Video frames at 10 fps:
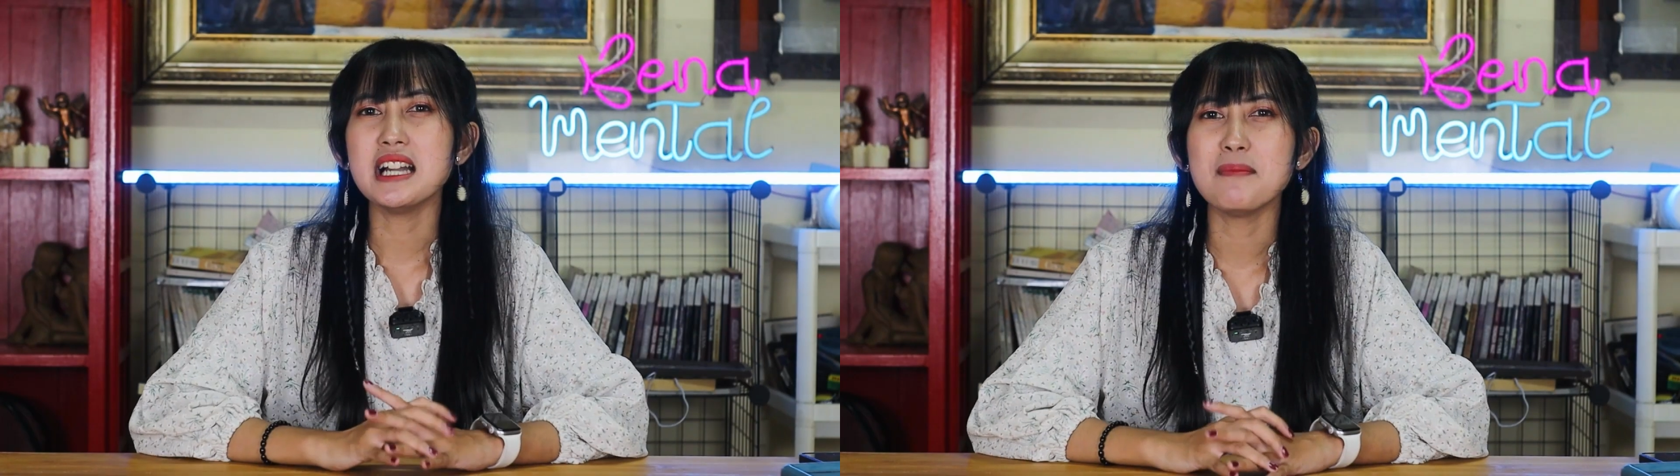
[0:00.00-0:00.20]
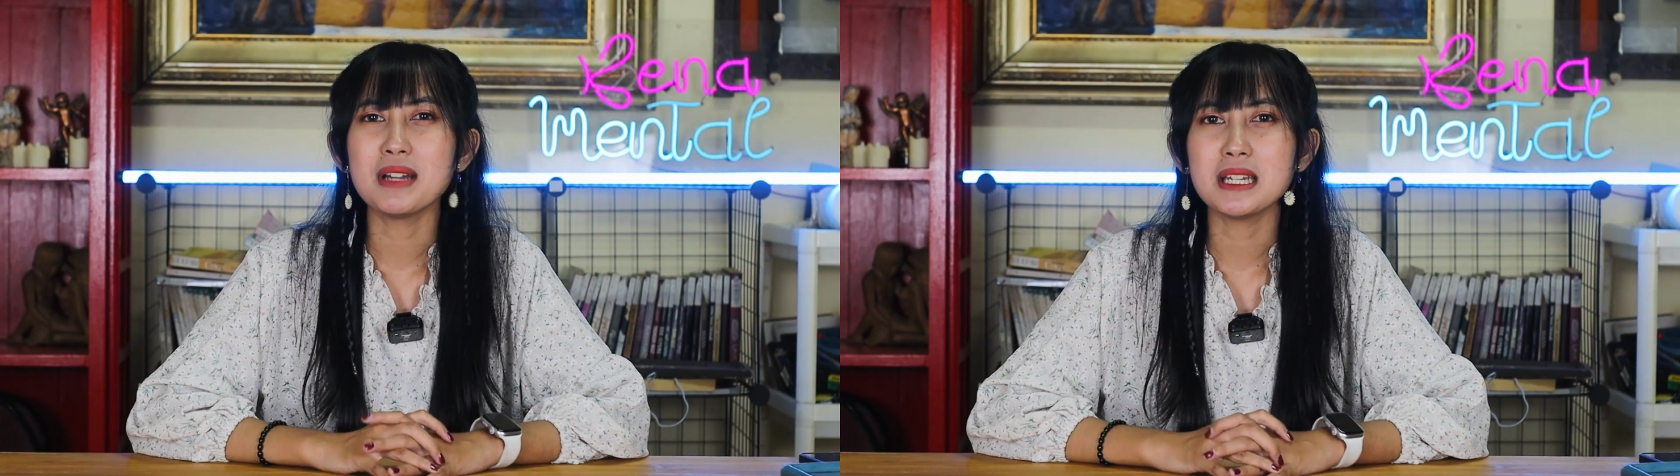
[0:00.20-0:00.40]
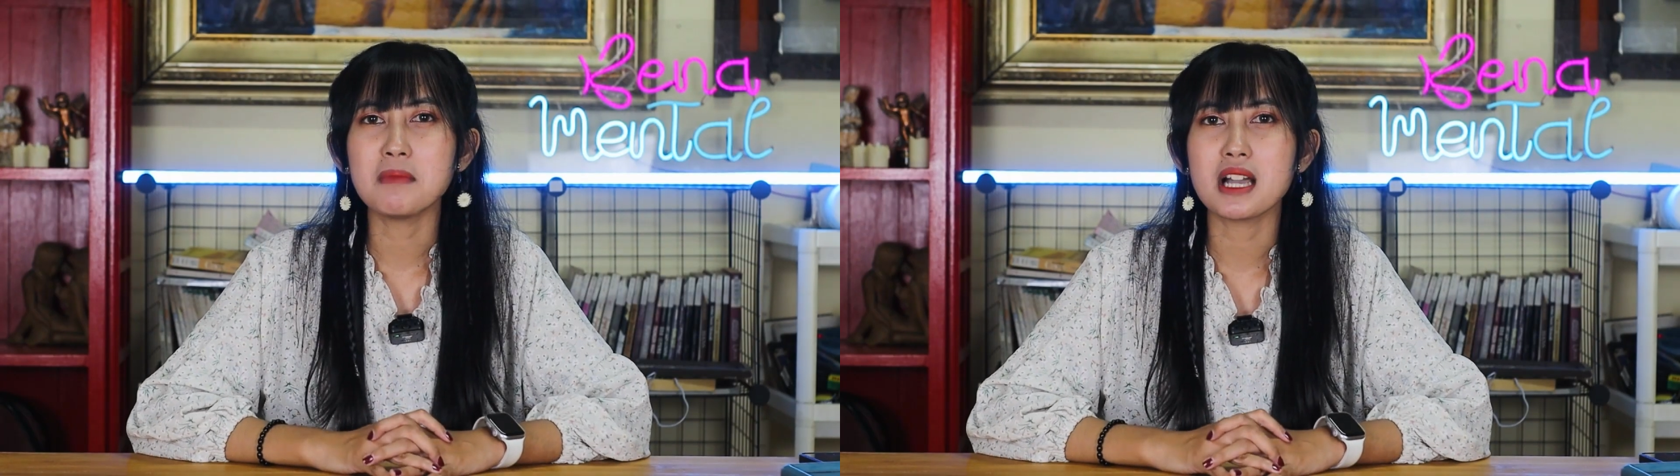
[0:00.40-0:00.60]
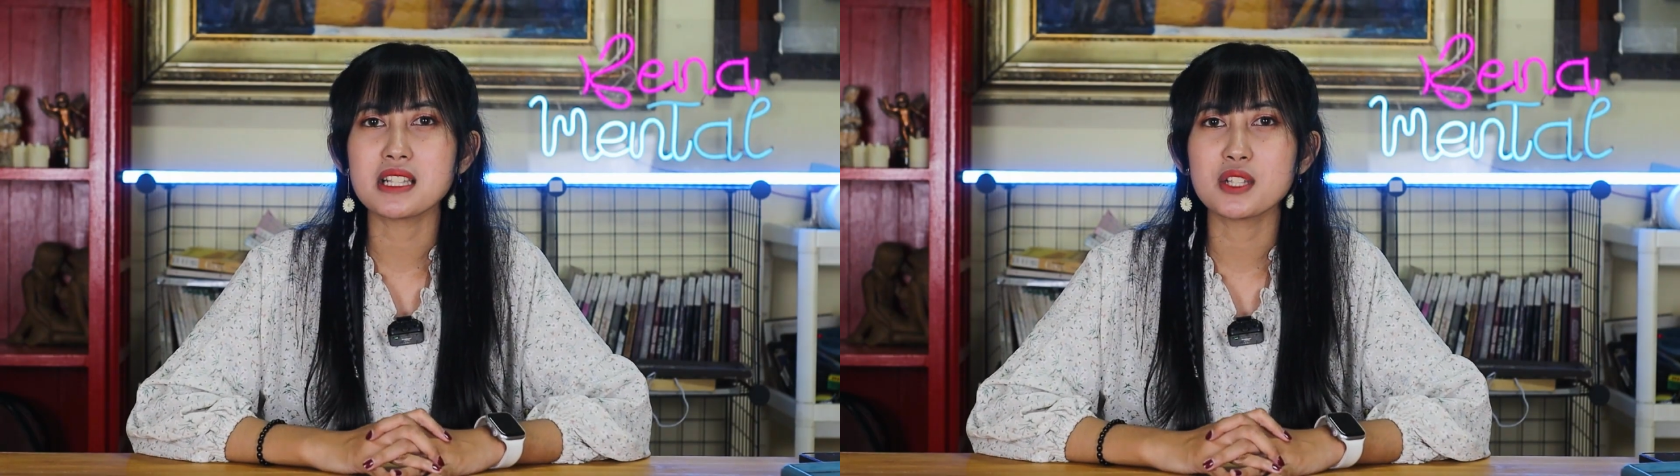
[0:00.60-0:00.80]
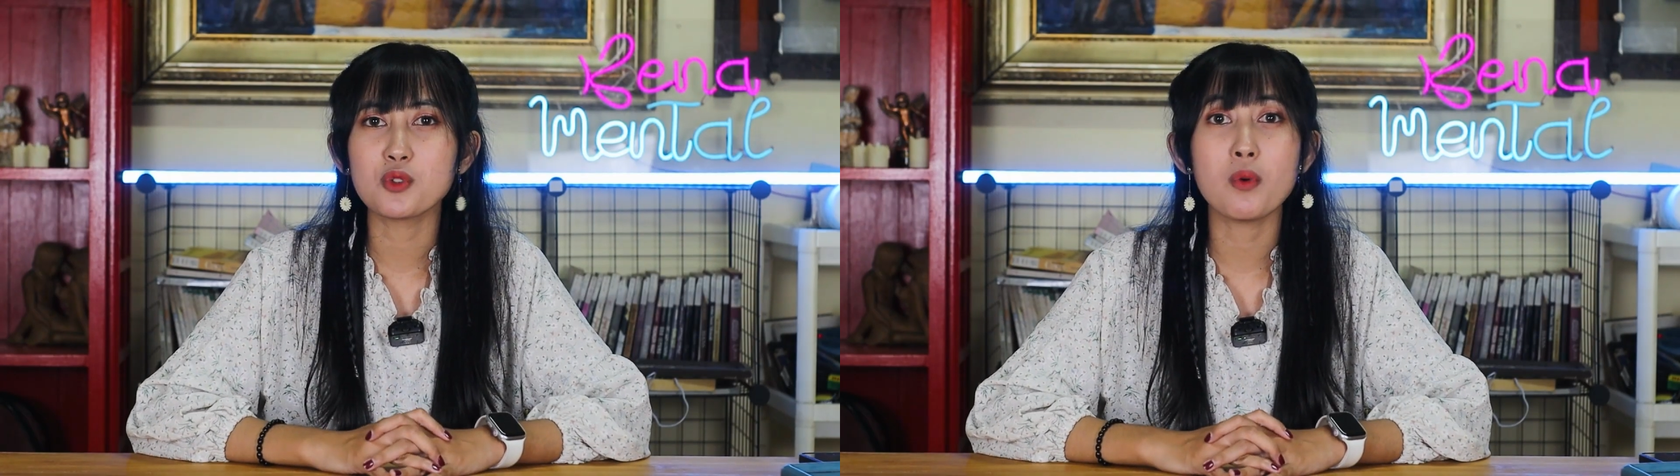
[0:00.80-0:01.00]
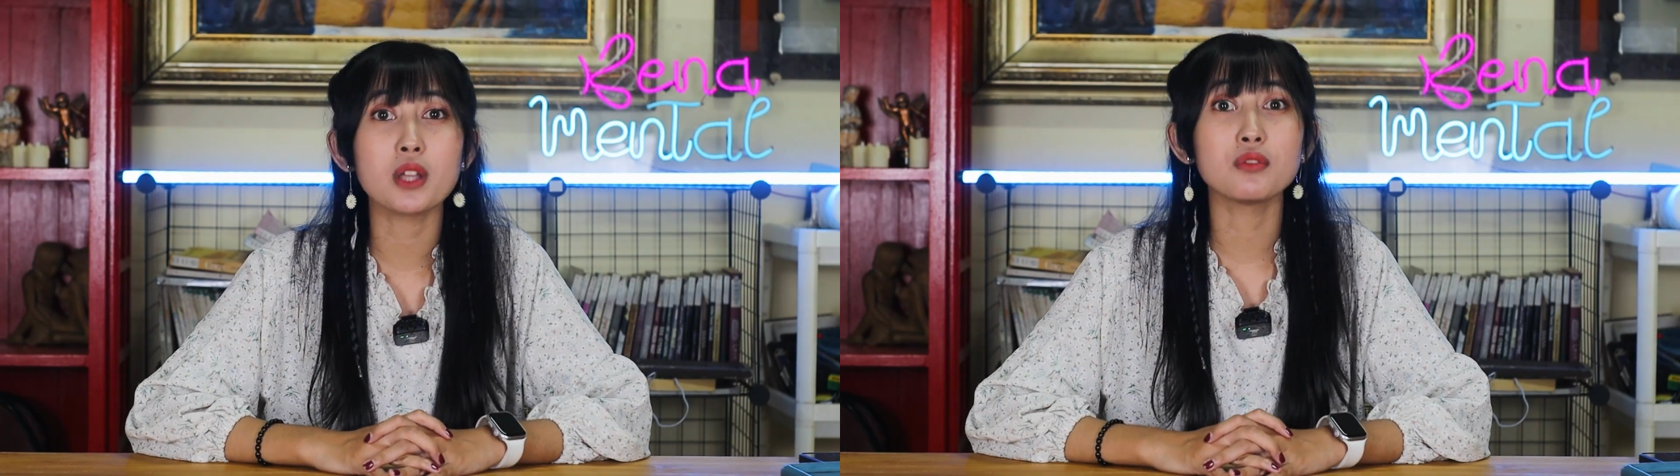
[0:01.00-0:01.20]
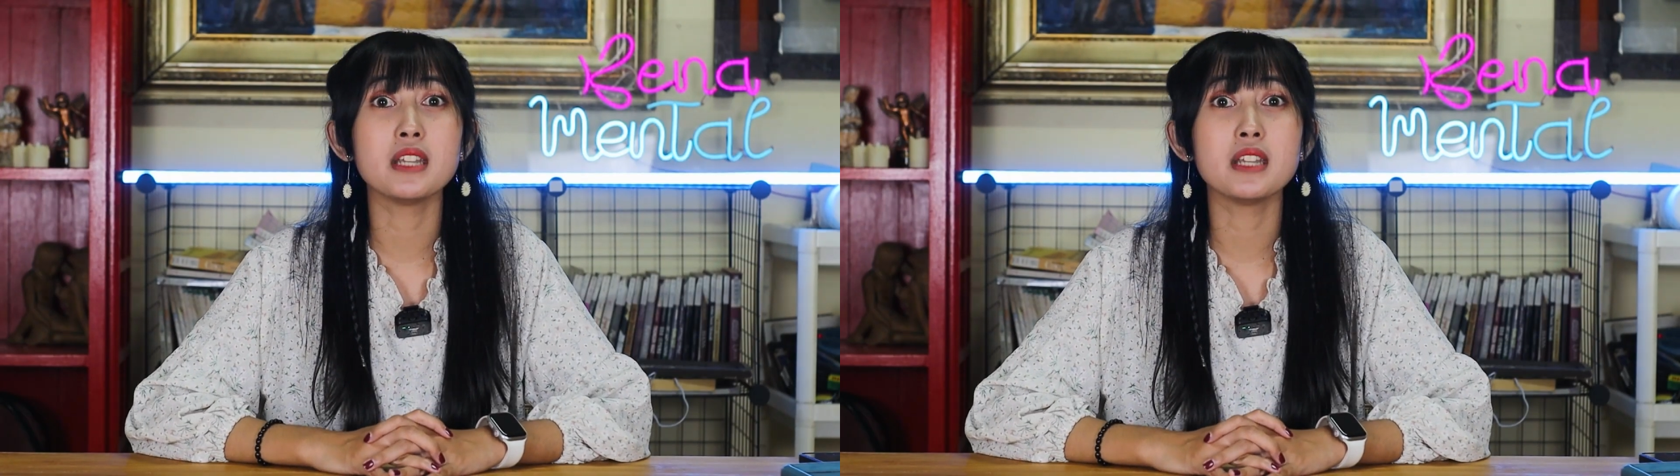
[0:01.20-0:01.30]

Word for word: ngamanin mahasiswa waktu